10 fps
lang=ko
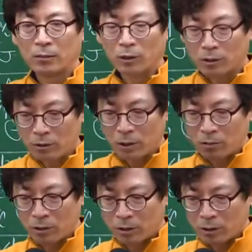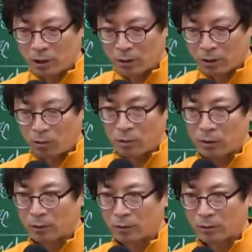뭐 전세권 이전이나 저당권
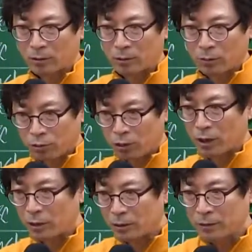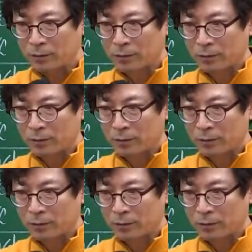이전. 이거 부기등기예요.